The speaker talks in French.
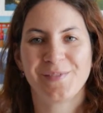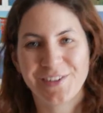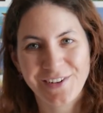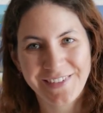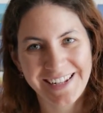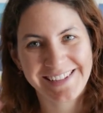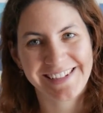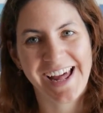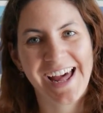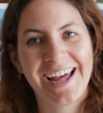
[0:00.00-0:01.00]
Bonjour
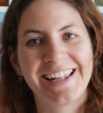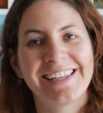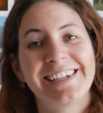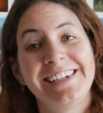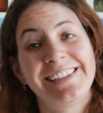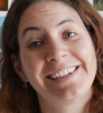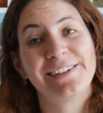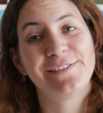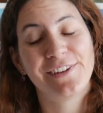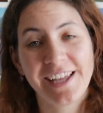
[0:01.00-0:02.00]
Minasan Qui
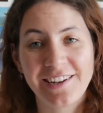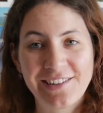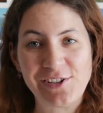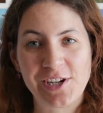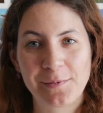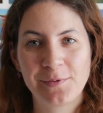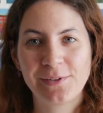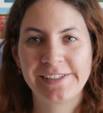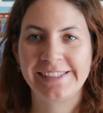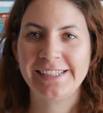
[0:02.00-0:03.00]
dit voyager au
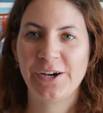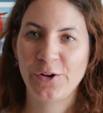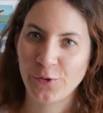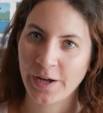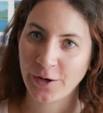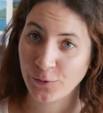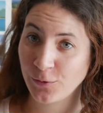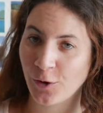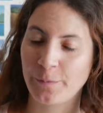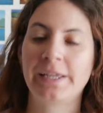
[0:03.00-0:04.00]
Japon dit endroit
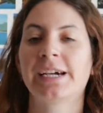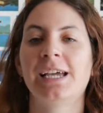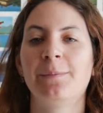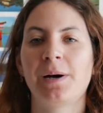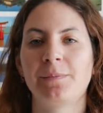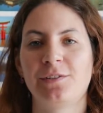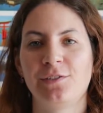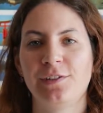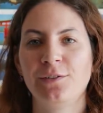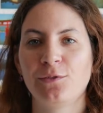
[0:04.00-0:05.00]
où dormir et parmi
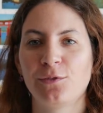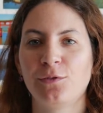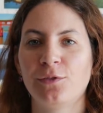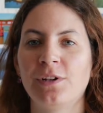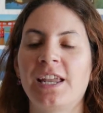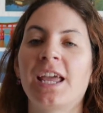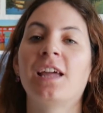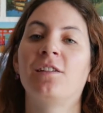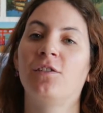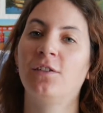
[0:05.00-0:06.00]
ceux-ci nous trouvons
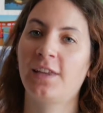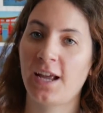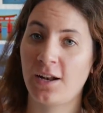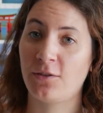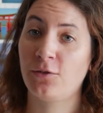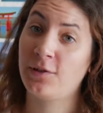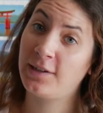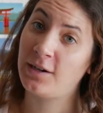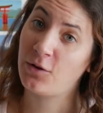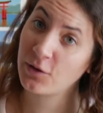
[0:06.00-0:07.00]
les hôtels de
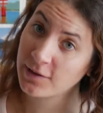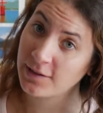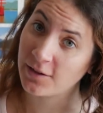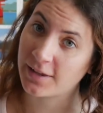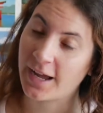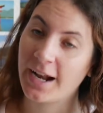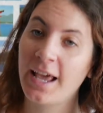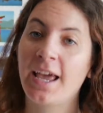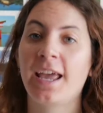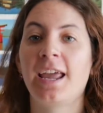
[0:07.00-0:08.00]
style
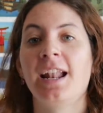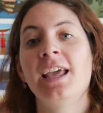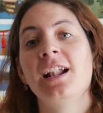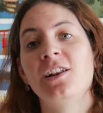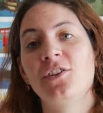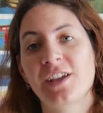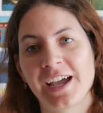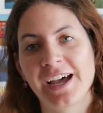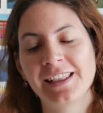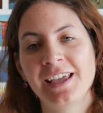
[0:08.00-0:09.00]
occidental et les
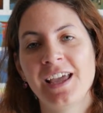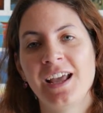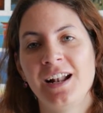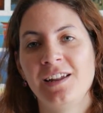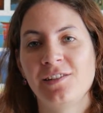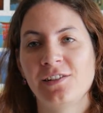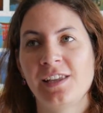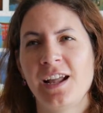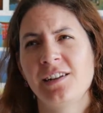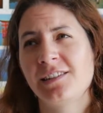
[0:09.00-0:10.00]
ryokan, les
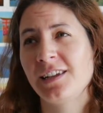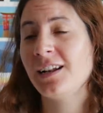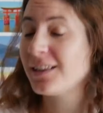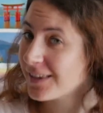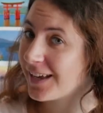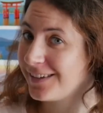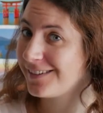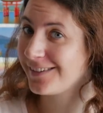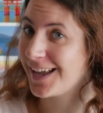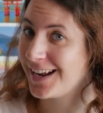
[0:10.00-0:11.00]
hôtels style
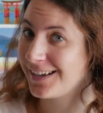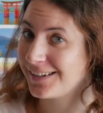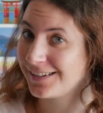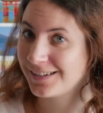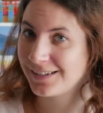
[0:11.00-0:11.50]
traditionnel.